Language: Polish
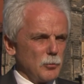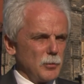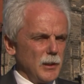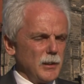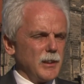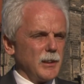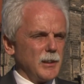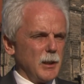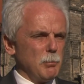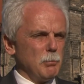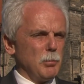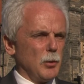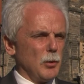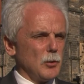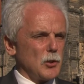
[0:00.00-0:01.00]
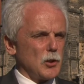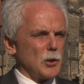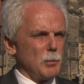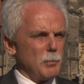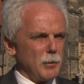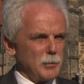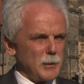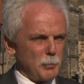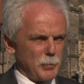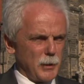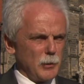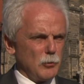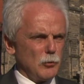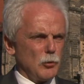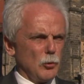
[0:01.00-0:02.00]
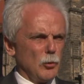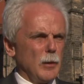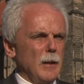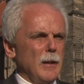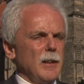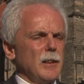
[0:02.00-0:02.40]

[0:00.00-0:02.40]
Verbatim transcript: wielkie tempo, trzyma w napięciu,